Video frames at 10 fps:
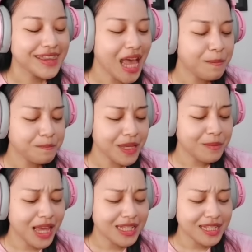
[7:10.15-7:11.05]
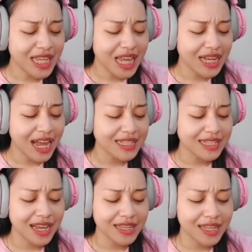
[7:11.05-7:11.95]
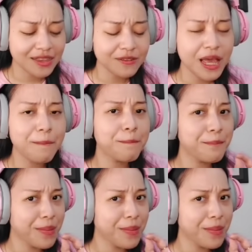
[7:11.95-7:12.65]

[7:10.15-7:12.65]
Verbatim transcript: Tapi biasanya yang nggak sehat itu yang